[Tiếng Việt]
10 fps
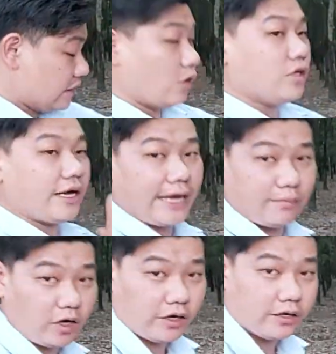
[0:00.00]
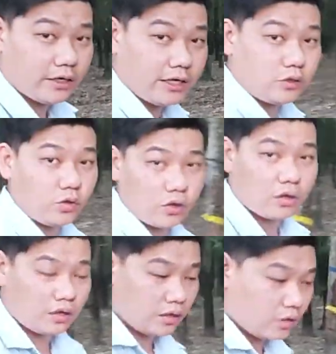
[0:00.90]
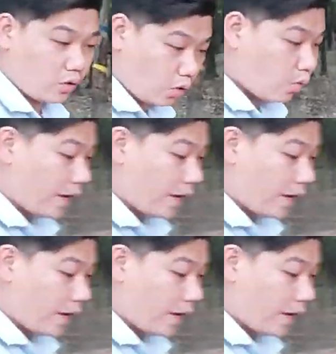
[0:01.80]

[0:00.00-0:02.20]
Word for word: 6 giờ kém rồi. Tôi cố